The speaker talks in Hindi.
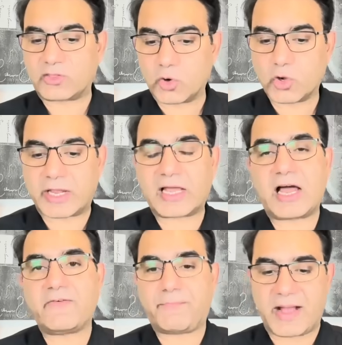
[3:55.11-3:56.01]
दोनों के
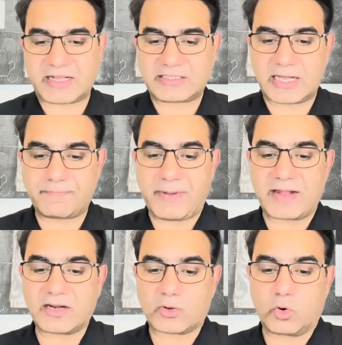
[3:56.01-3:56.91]
खिलाफ पाकिस्तान पैरल